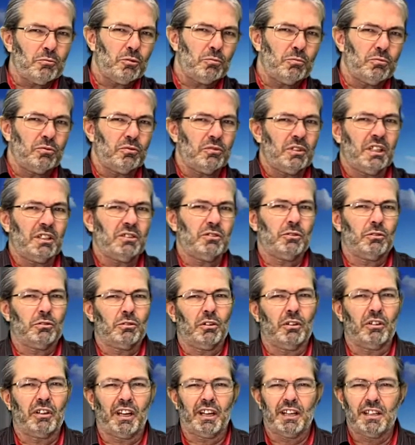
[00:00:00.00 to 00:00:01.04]
de punaises, de
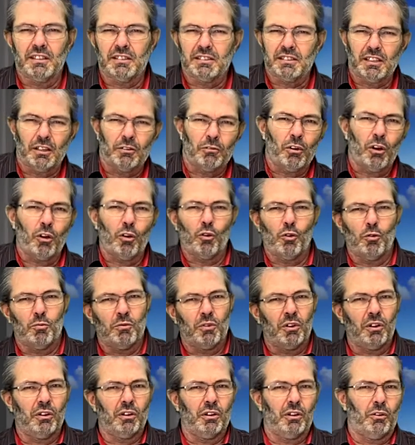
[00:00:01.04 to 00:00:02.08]
coquerelles, savoir
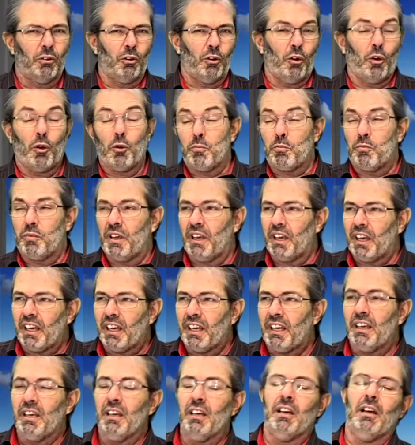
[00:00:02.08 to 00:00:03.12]
comment
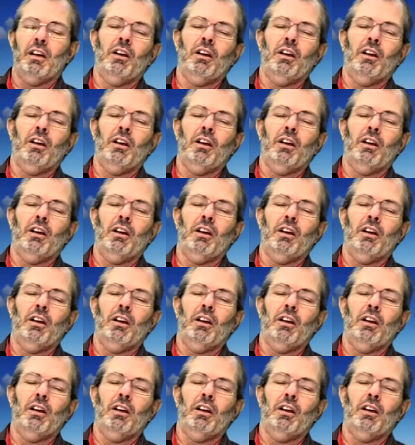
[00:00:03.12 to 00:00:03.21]
repérer